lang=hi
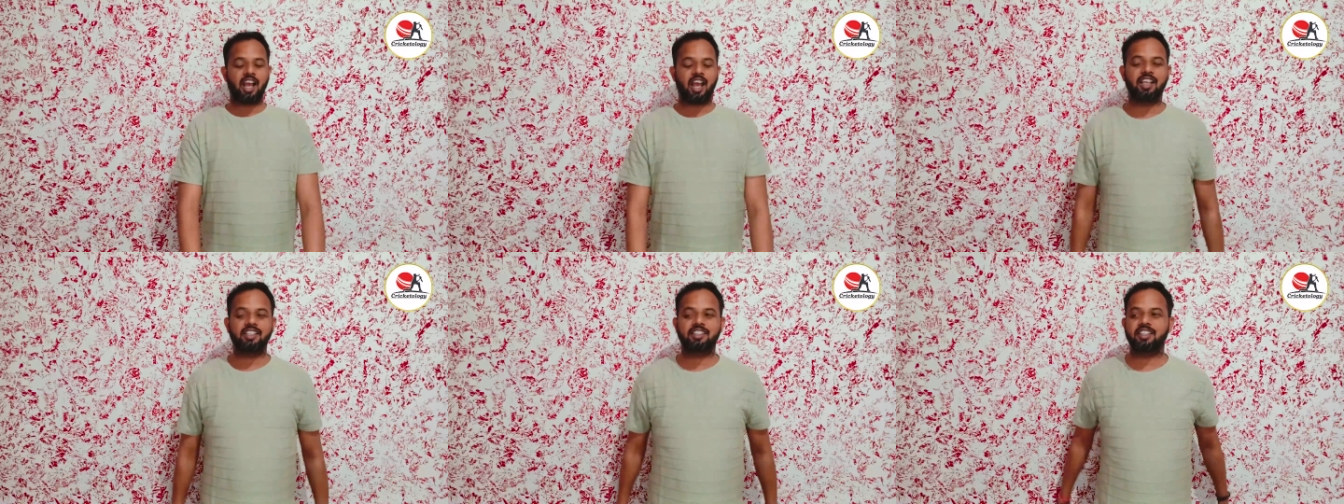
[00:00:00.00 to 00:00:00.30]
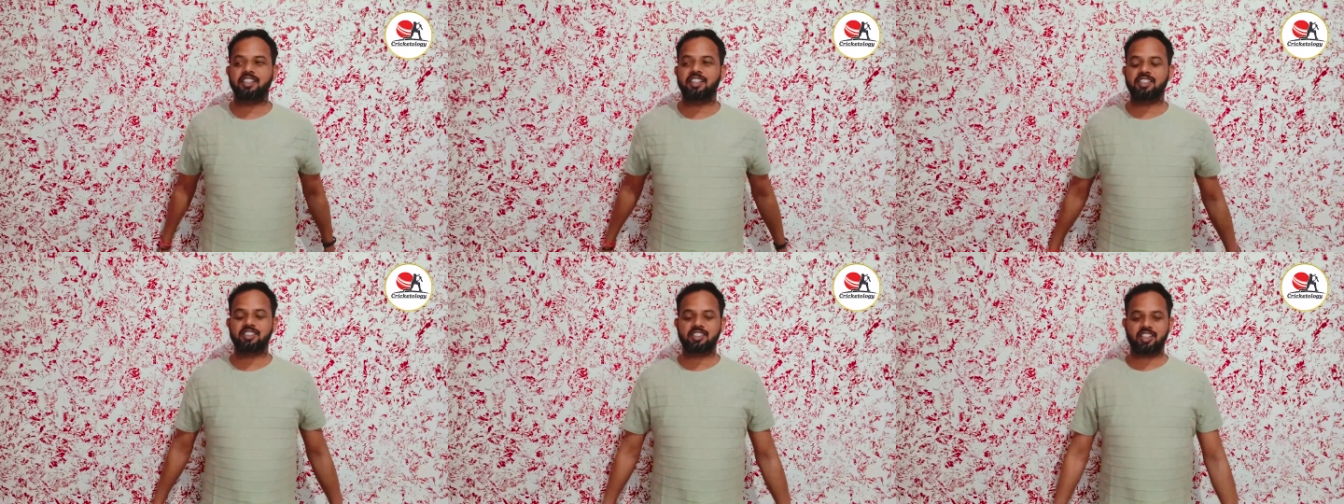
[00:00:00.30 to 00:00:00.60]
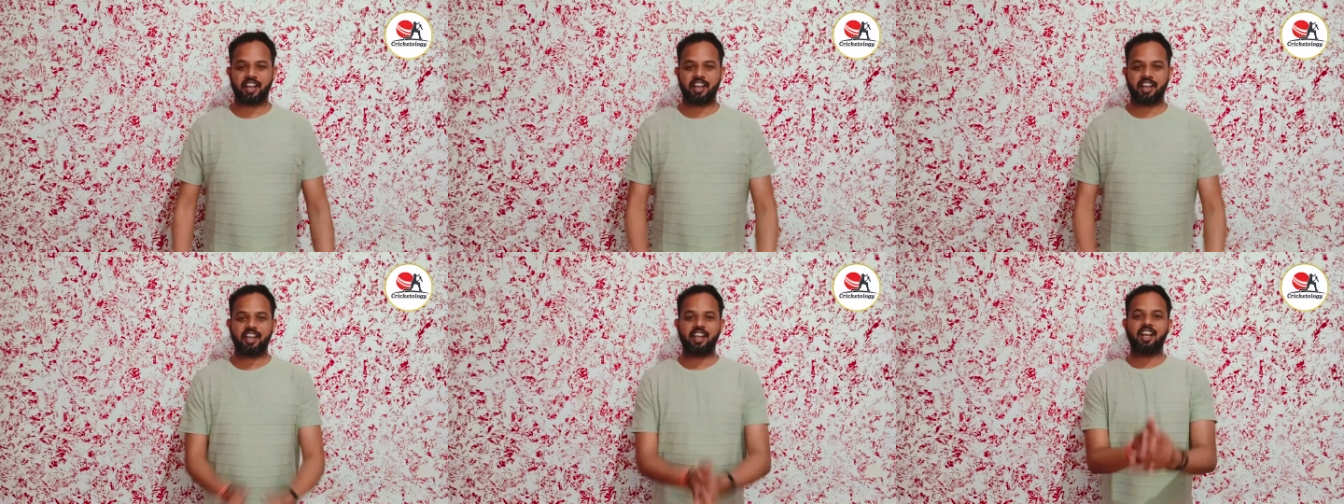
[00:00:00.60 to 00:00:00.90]
एज इट इज
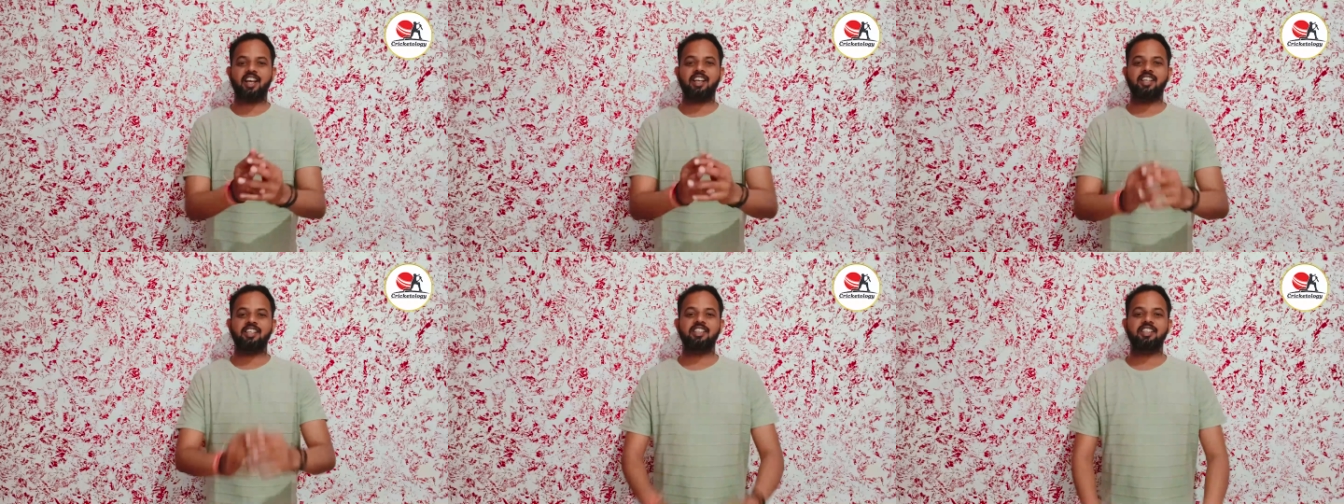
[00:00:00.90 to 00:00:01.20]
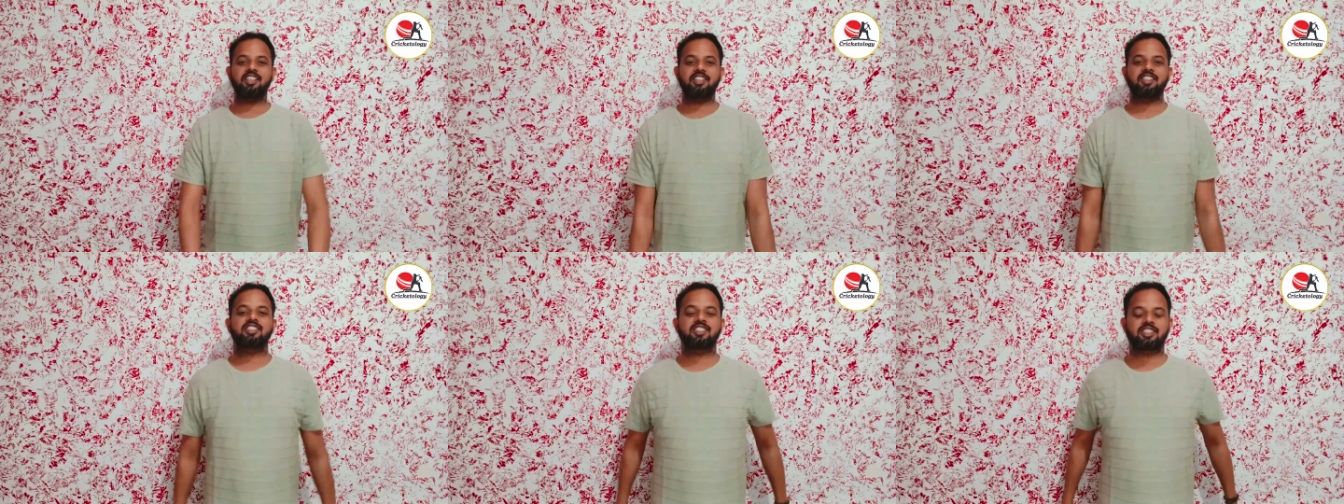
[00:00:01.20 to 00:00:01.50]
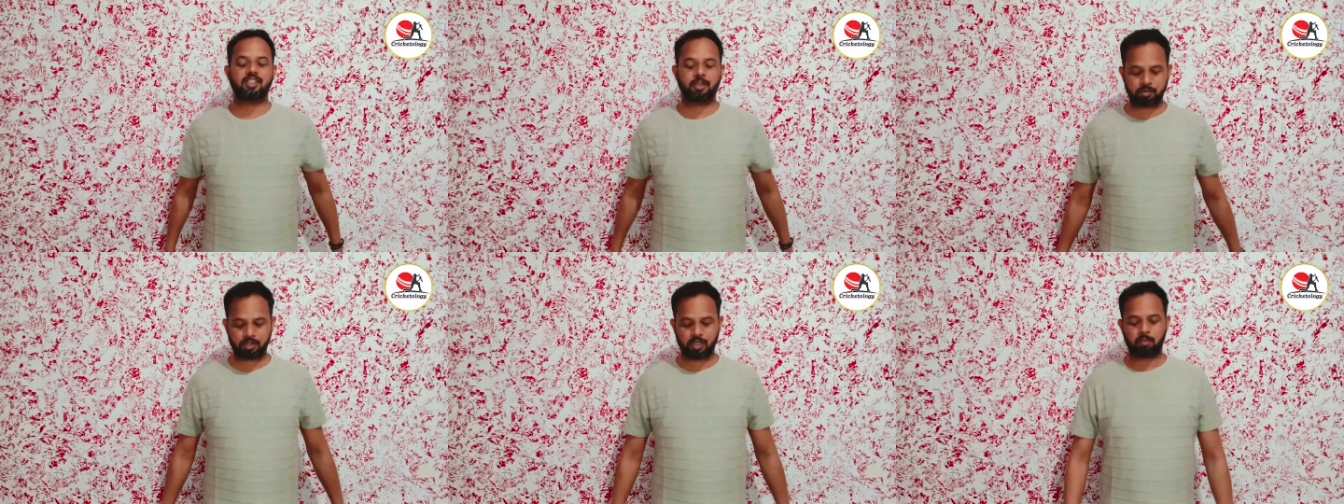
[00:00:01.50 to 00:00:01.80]
रहेगा ही
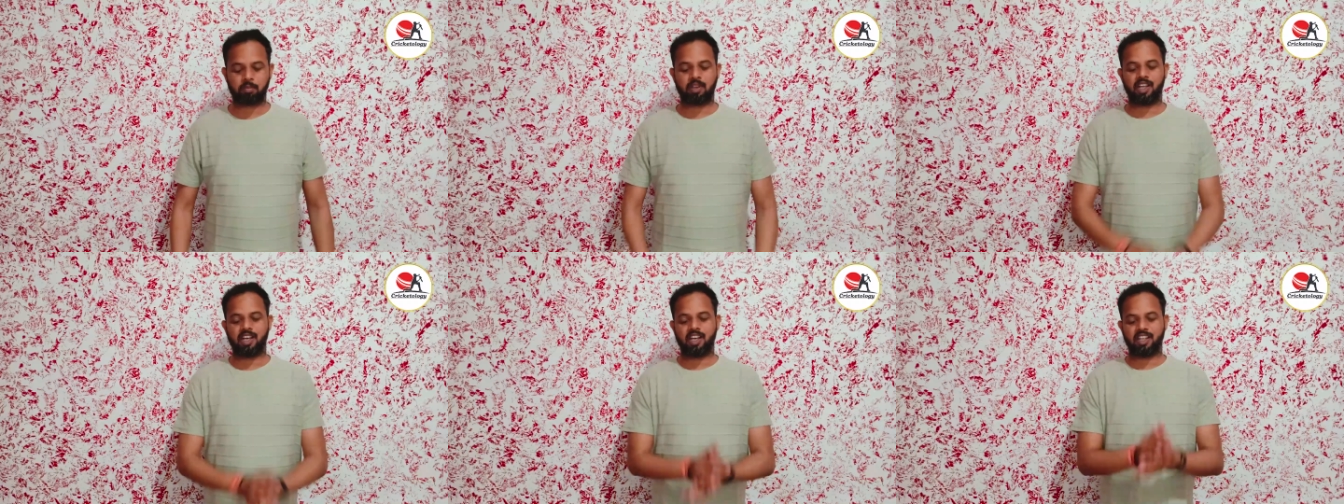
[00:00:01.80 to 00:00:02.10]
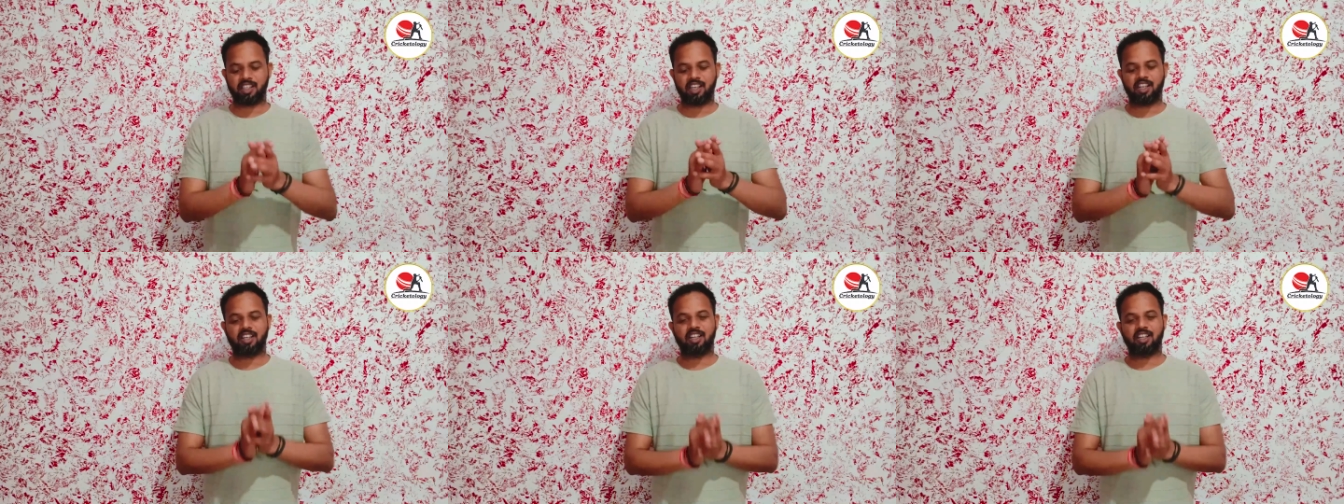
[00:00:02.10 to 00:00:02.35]
सबसे पहले क्या